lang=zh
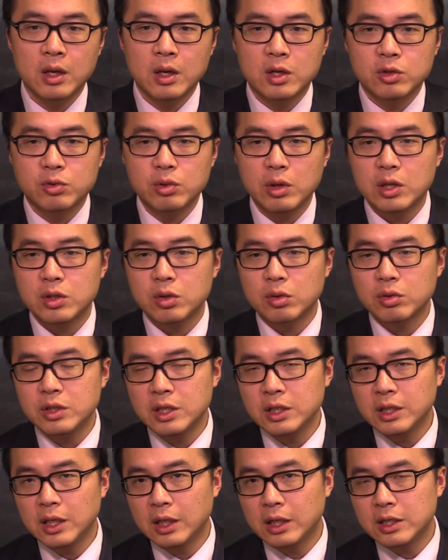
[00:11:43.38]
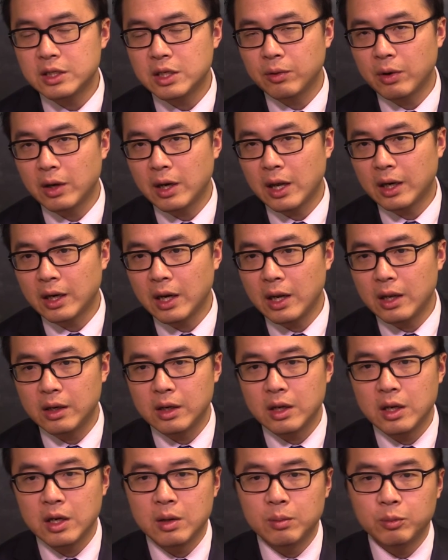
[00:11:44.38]
所以从今天的情况来看，
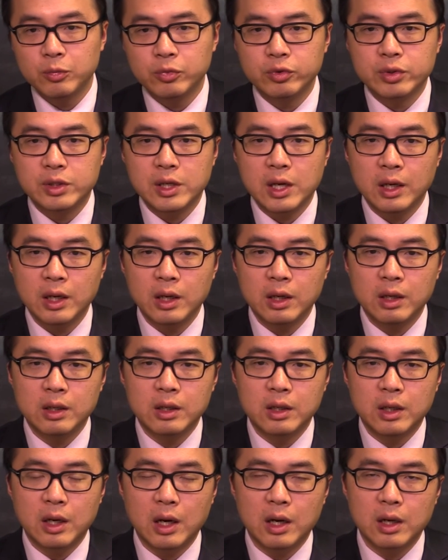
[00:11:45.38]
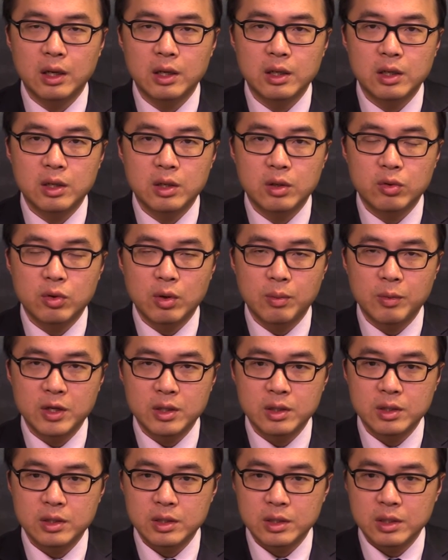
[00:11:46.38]
目前呢啊，我
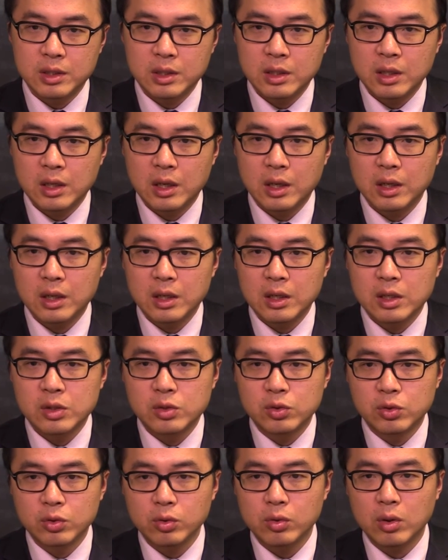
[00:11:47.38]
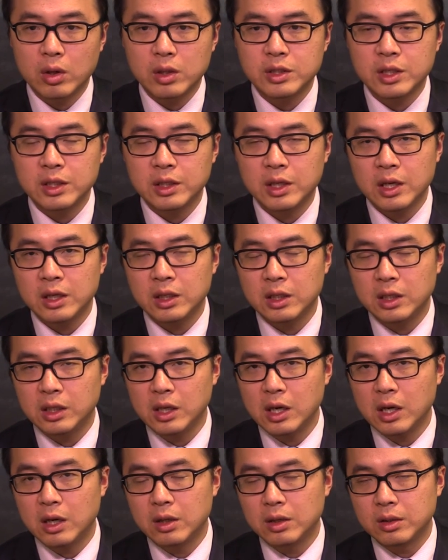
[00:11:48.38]
们如果今天一
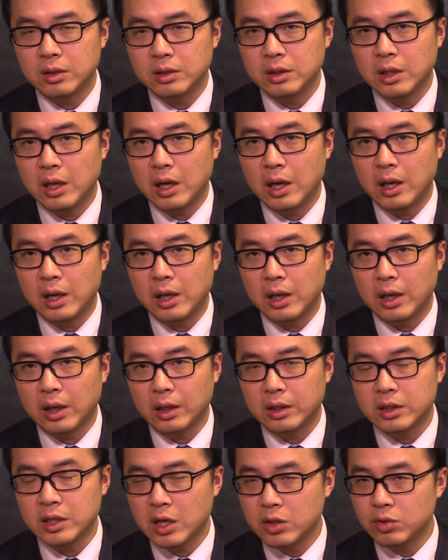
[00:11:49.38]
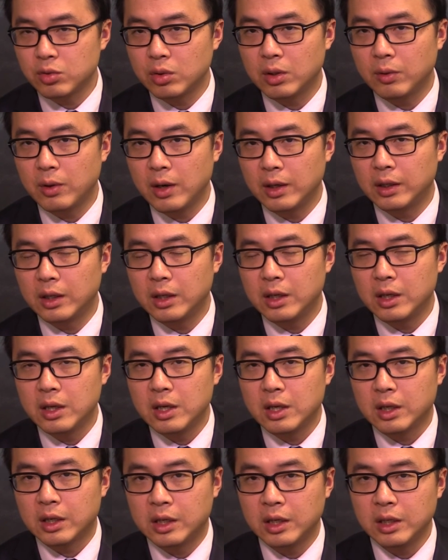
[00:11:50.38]
定要啊操作的话呢，
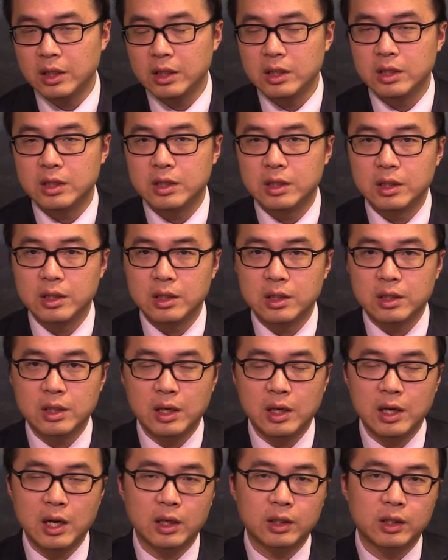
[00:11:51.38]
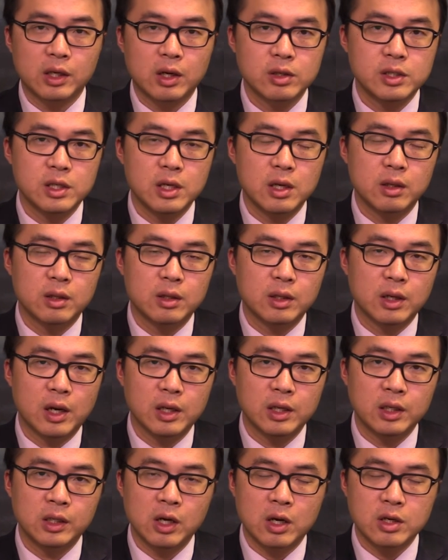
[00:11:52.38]
可以两条线啊，
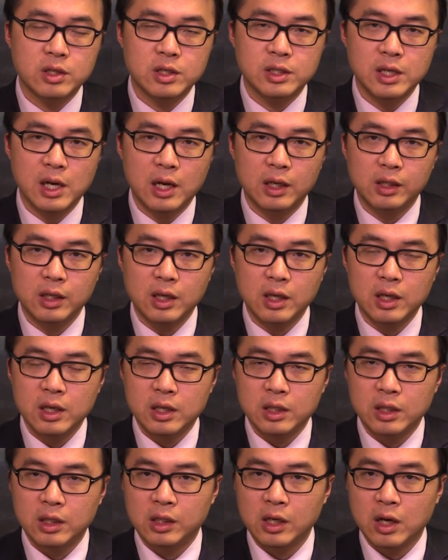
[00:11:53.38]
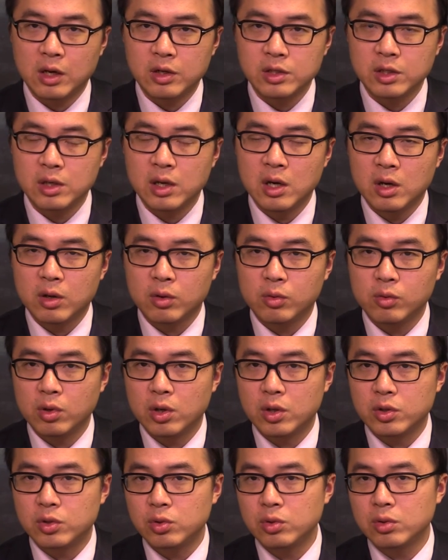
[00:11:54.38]
一条是下跌，一条是
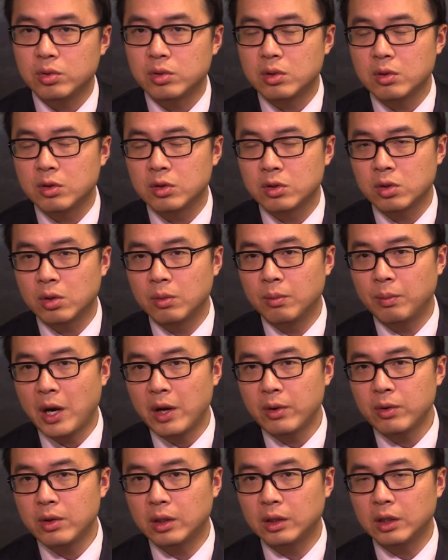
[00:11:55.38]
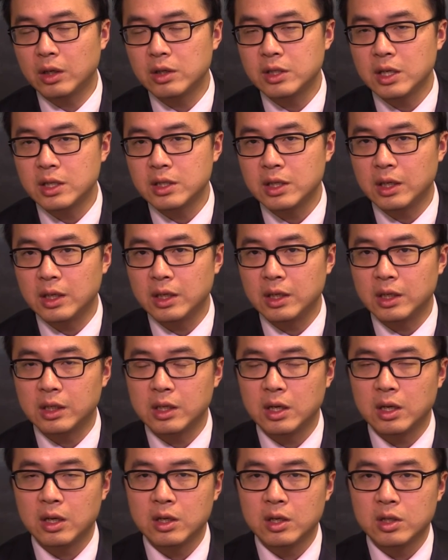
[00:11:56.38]
过去从八月到现在的一
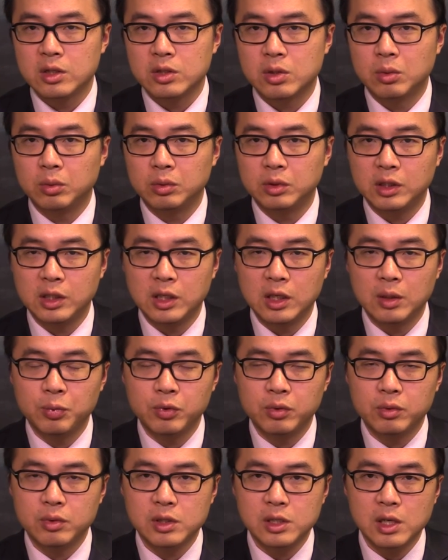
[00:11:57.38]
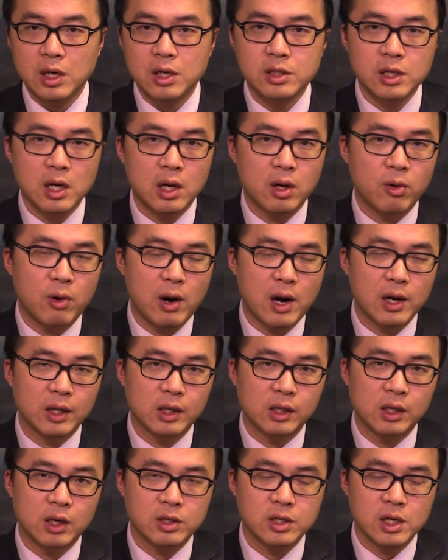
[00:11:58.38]
个从底部向上画的
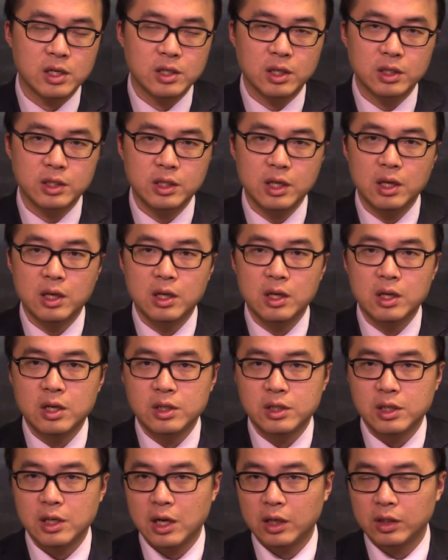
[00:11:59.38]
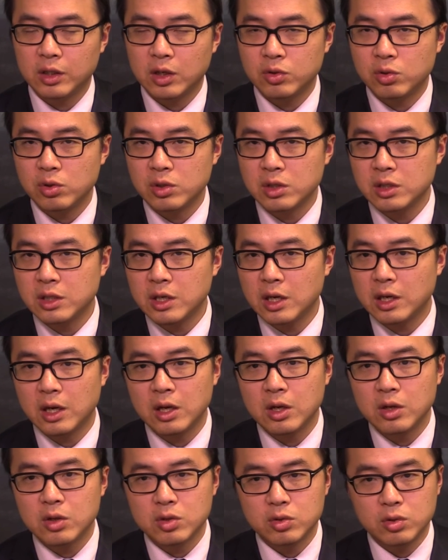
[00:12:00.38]
一条上涨线，这两条趋势线呢
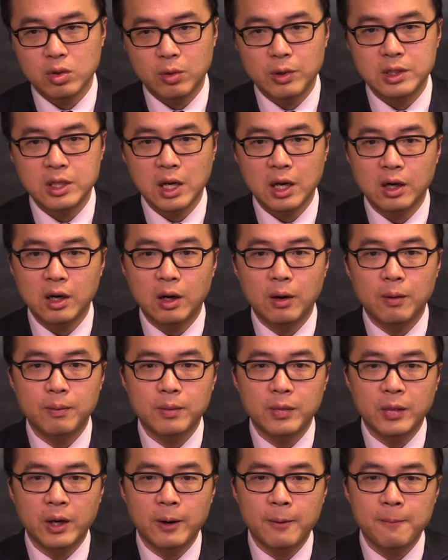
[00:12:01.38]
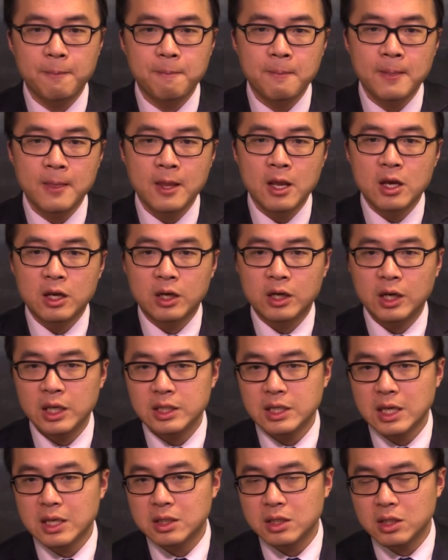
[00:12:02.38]
作为参考啊，可以
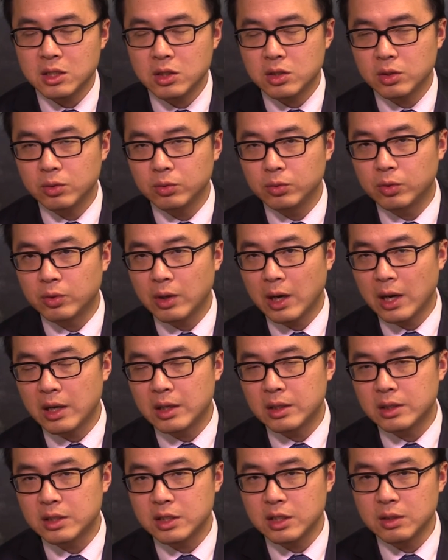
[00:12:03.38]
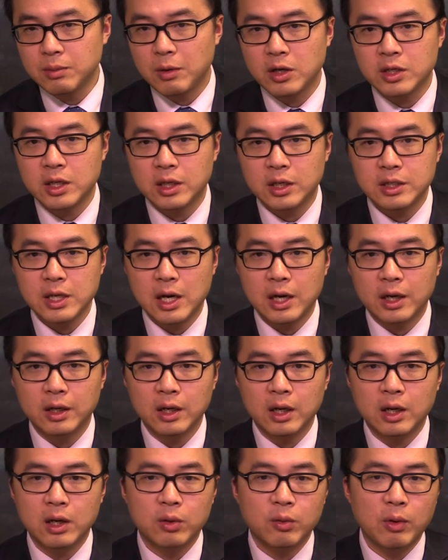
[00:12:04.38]
在四十五块四毛钱的价格
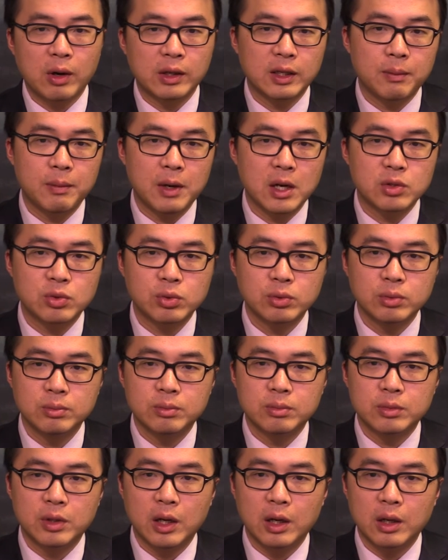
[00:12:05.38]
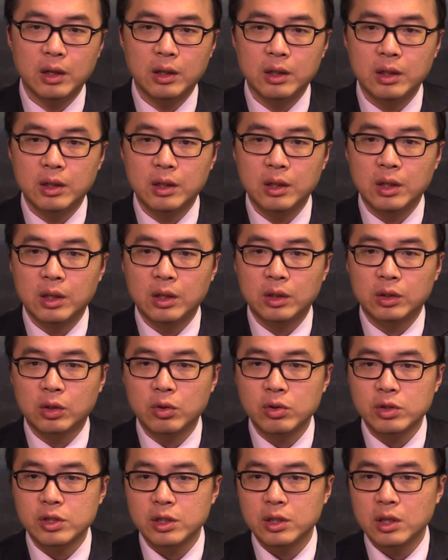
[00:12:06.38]
呢挂单卖出啊，
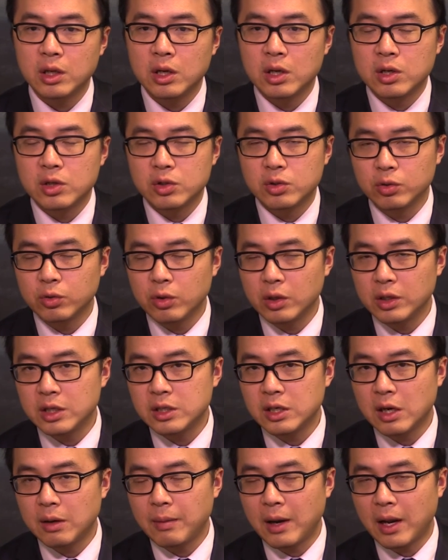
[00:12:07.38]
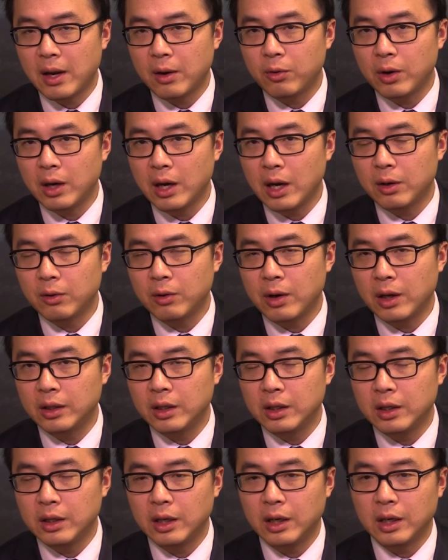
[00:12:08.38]
同时。如果你想买回来的话
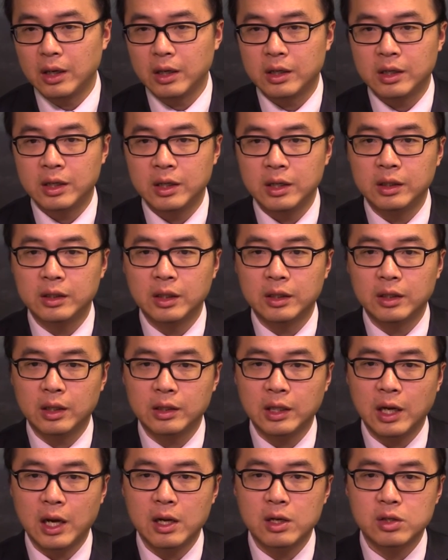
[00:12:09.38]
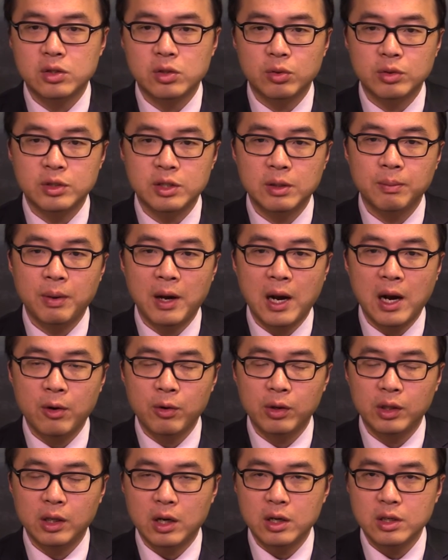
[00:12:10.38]
呢，啊，可以等到它重新爬
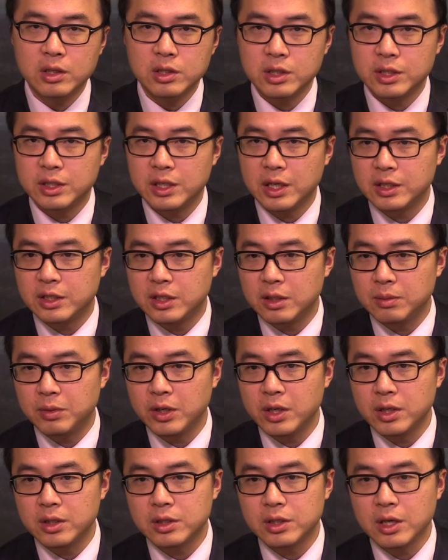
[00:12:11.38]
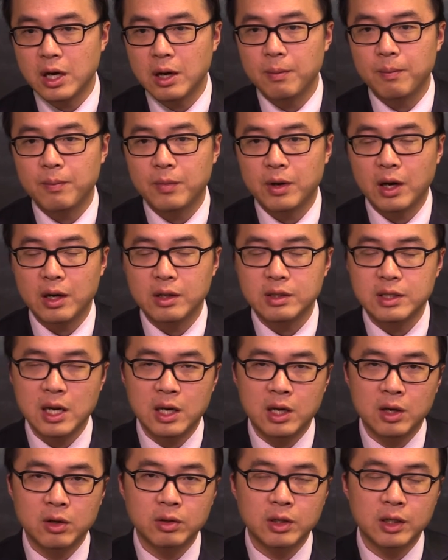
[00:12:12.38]
回到日线级别以上啊，再
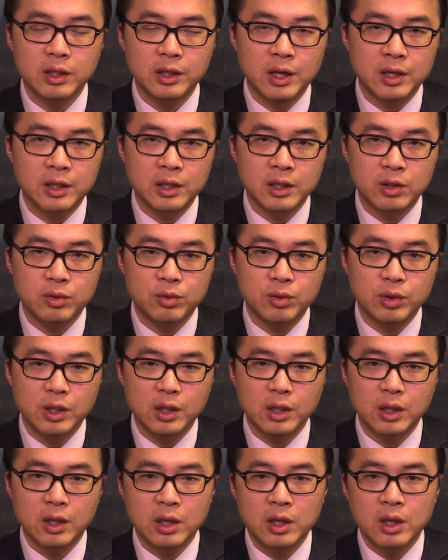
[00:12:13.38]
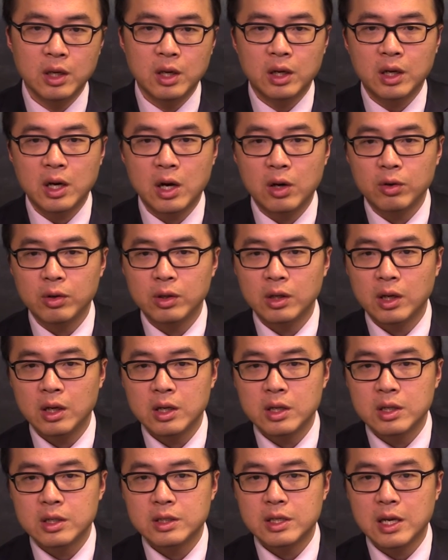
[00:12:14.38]
留零点一的余地，考虑呢，
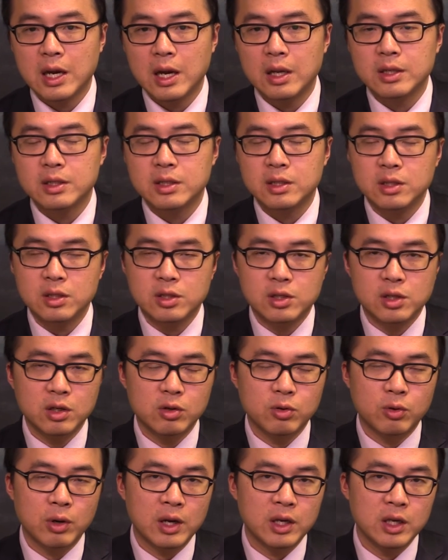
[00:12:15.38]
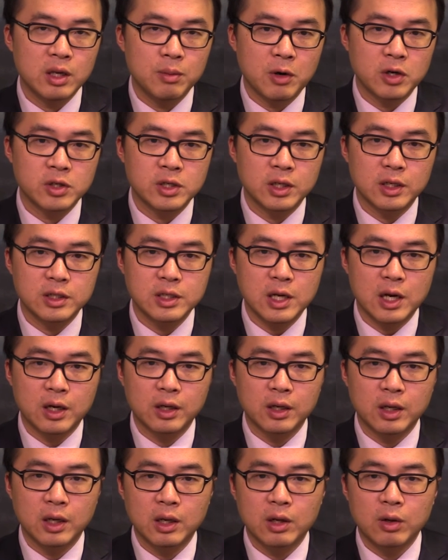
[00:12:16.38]
在四十六块一毛钱的价格
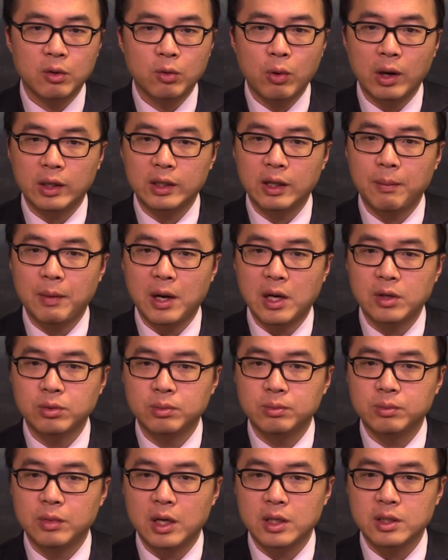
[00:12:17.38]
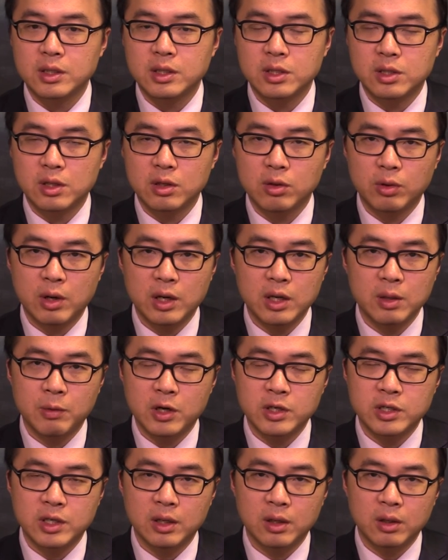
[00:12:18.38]
呢挂单买入啊，四十六块一
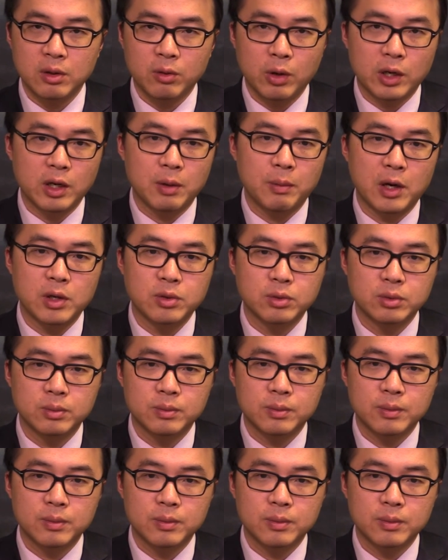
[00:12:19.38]
毛钱挂单买入。